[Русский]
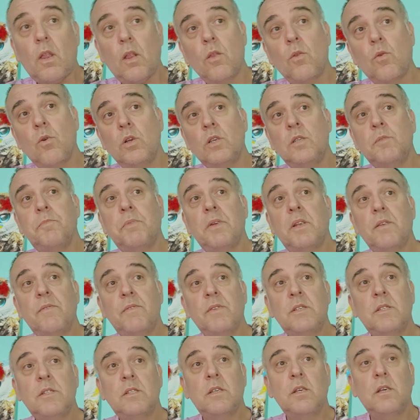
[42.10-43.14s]
То есть
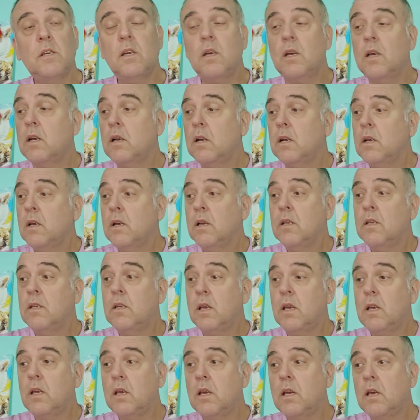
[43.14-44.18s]
перевести
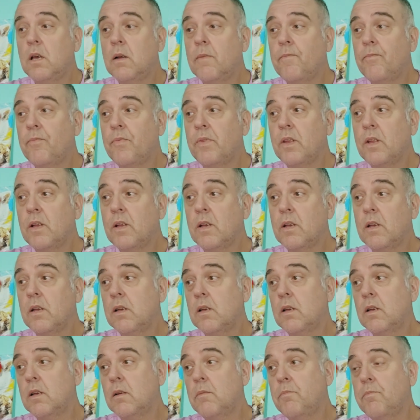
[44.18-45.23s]
деньги
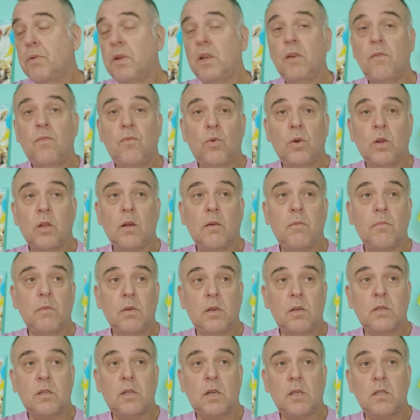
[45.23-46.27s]
э, переводом
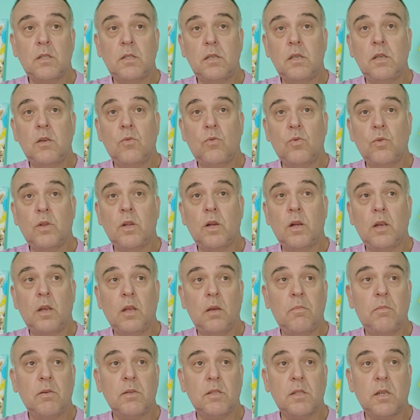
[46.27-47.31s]
из России
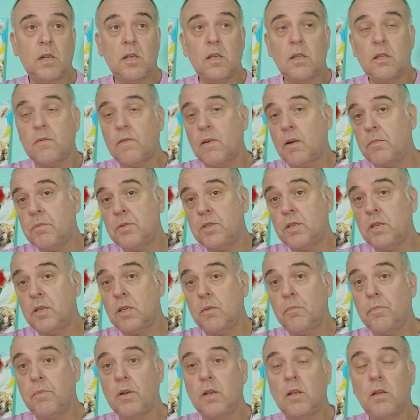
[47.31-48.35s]
куда-либо станет вообще
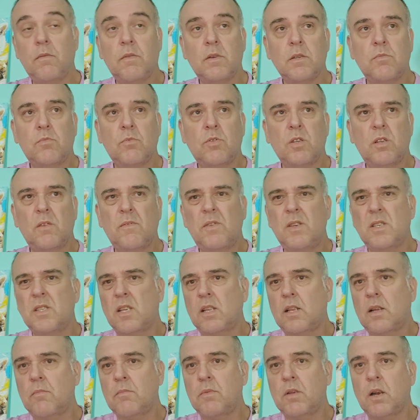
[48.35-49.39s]
теперь невозможно. Виза
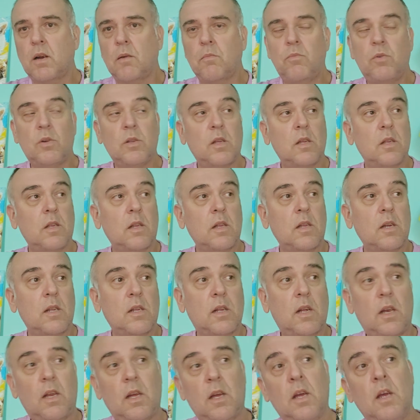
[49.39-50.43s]
там не работает и так
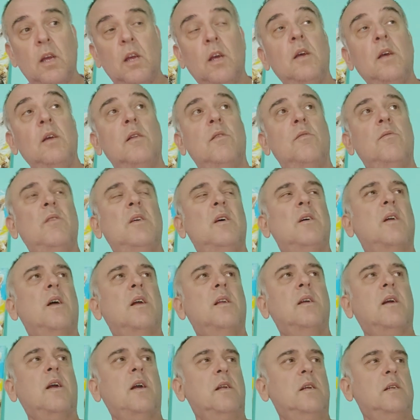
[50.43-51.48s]
далее. Не,
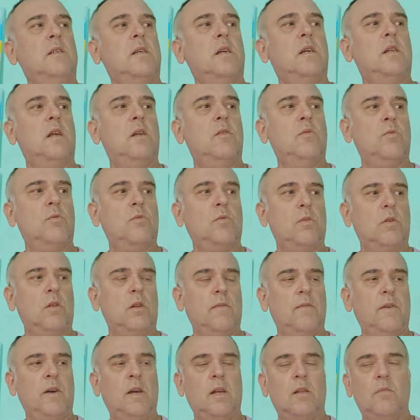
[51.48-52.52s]
они, конечно, найдут какой-то
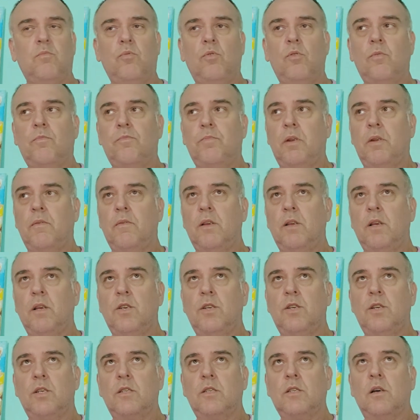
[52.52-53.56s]
выход, будут переводить
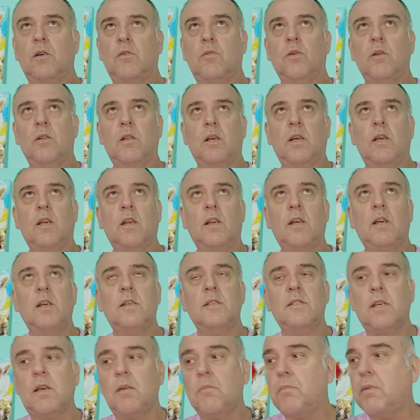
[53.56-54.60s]
через какой-то
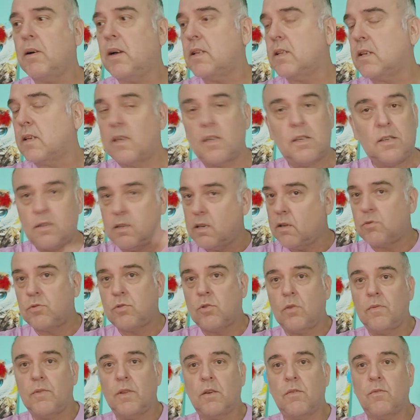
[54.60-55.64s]
киргизский банк. И, я
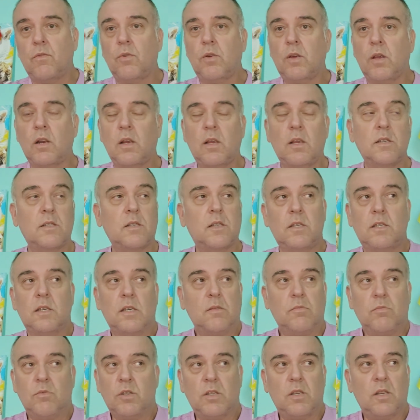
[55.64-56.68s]
условно говорю киргизский, сейчас,
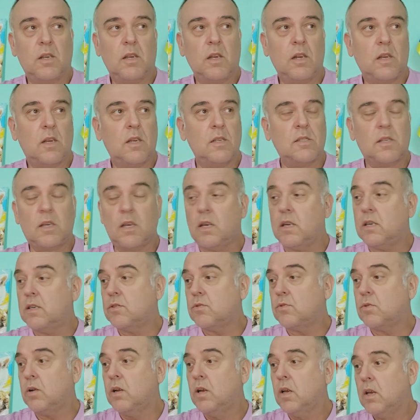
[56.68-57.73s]
может, не киргизский, а
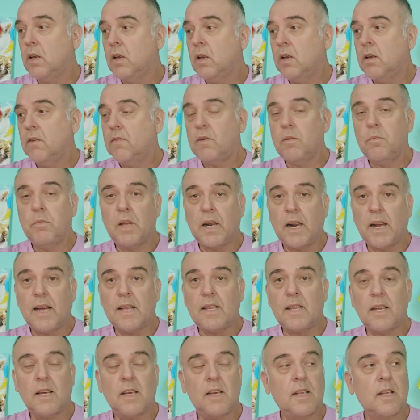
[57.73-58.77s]
еще в
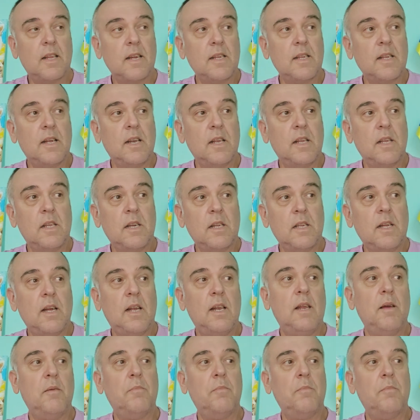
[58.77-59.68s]
Эмиратах и так далее, и так далее.